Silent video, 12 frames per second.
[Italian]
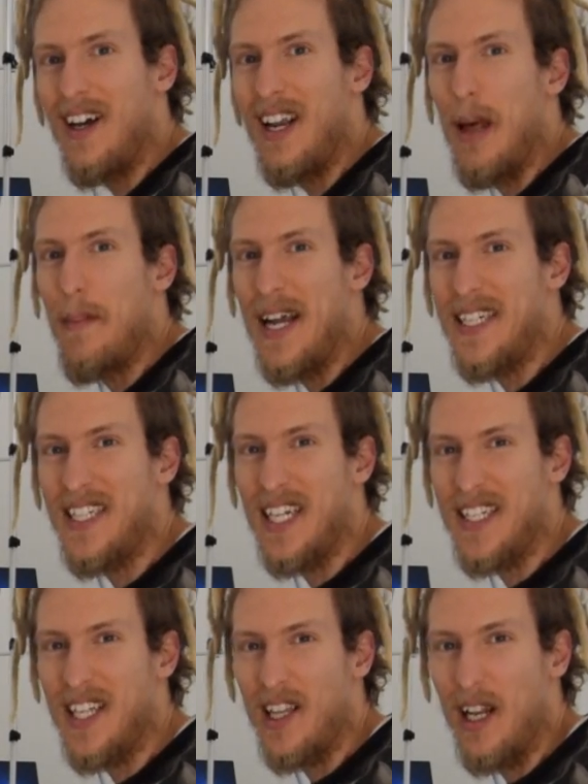La bestia
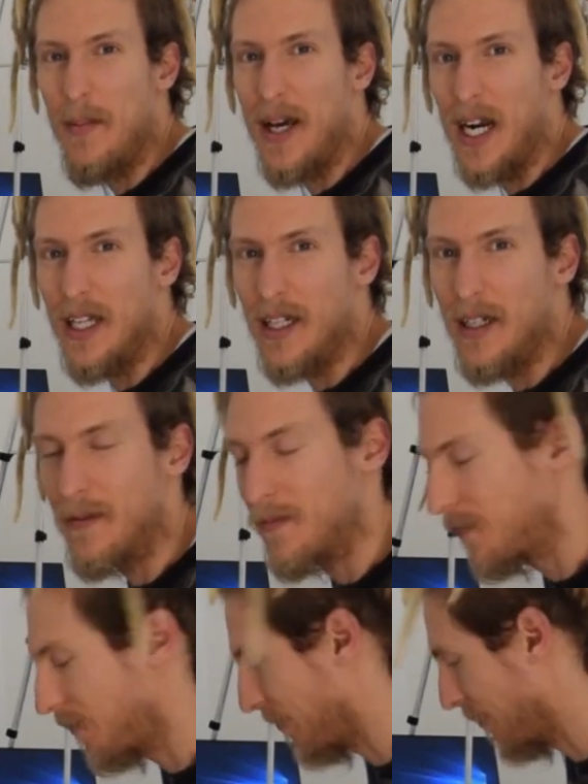è stata liberata.
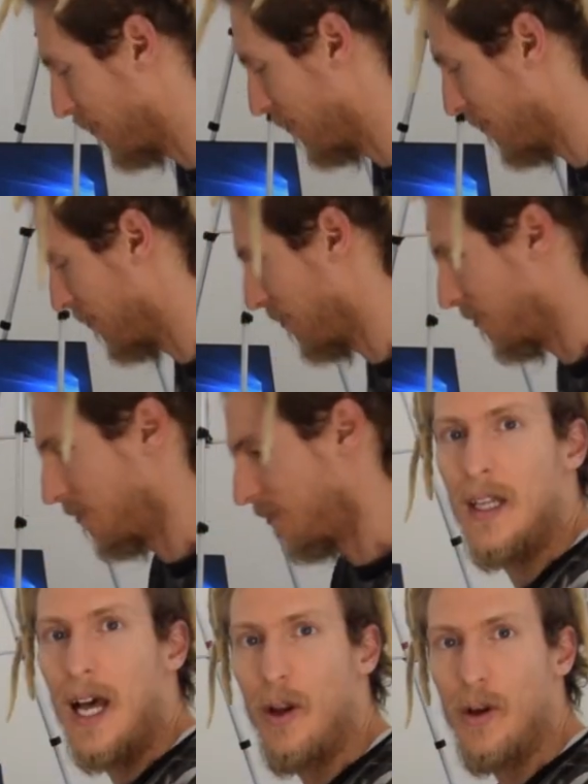
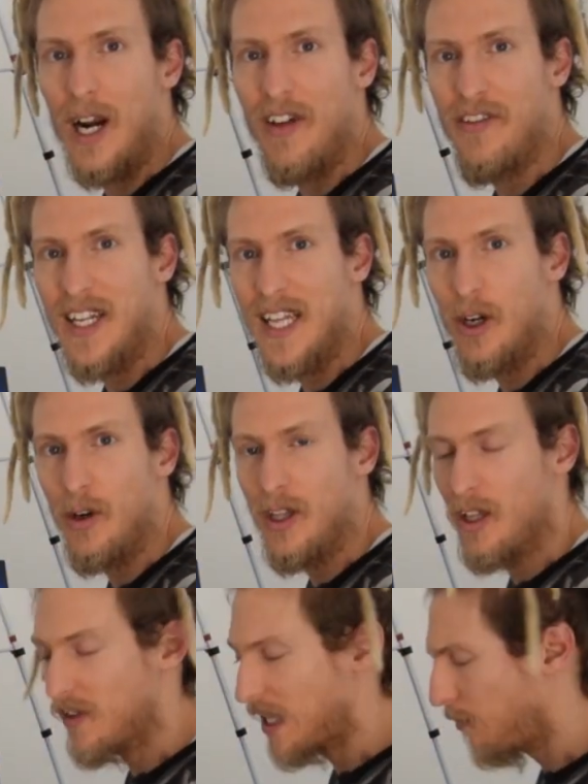Allora, alla fine dei
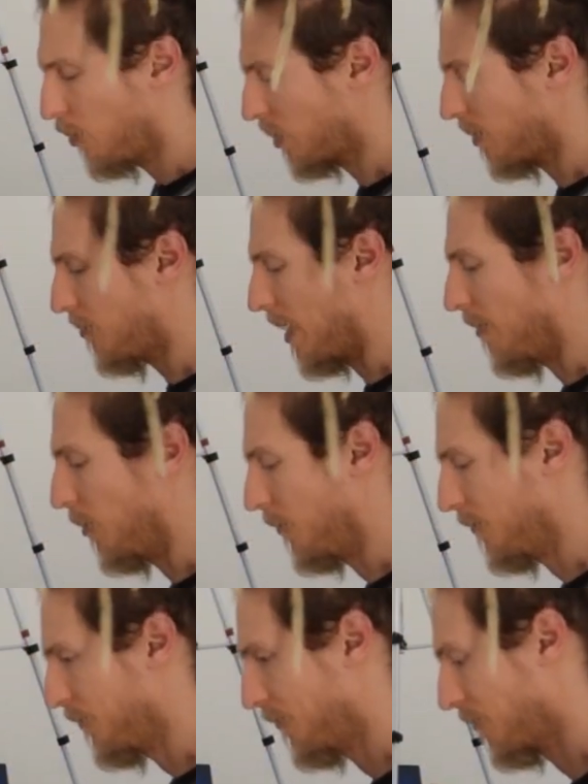conti vediamo cosa abbiamo.